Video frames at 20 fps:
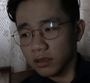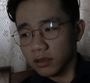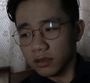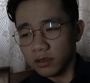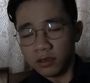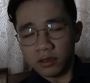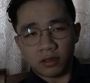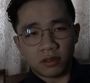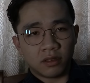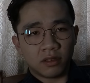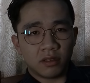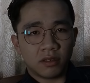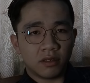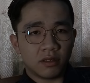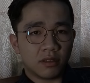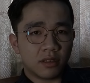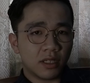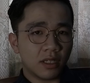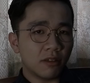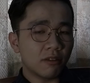
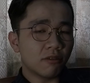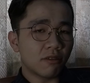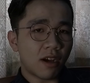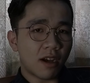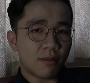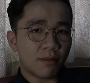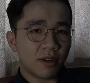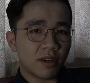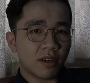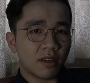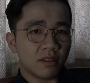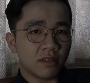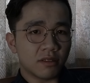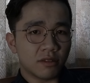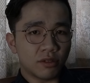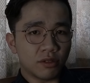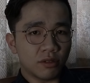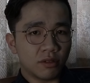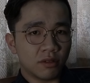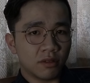你听话吧，
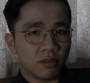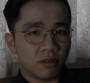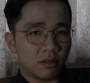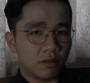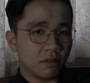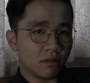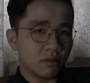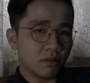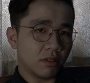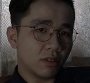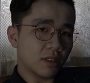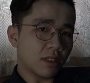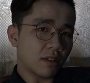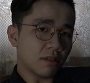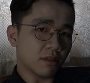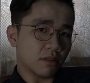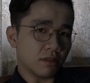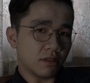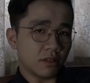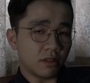你就
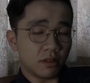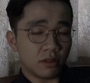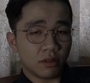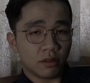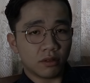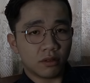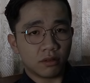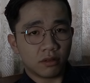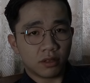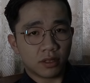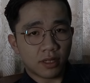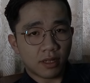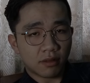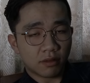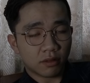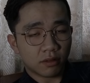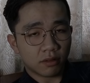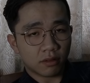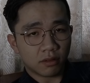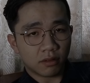上你就
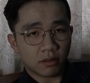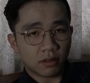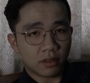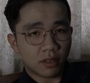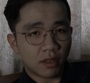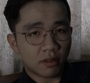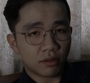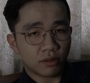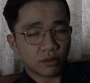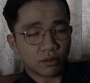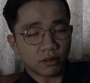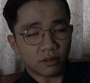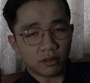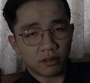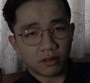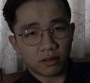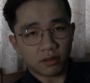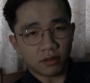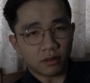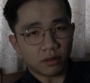上上
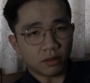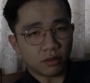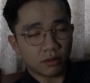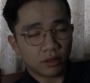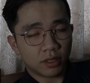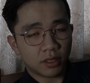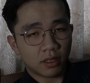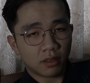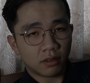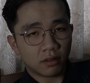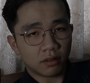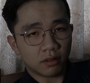学，你就上